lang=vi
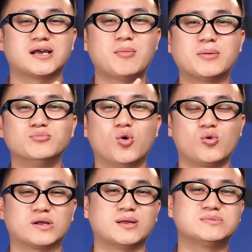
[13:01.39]
các bạn mua
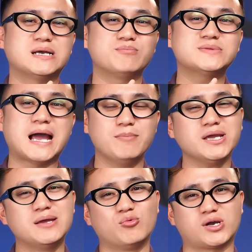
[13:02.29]
khoảng tầm 180
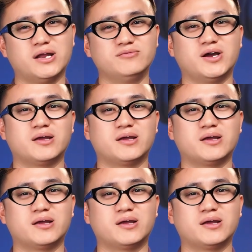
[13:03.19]
000 một cân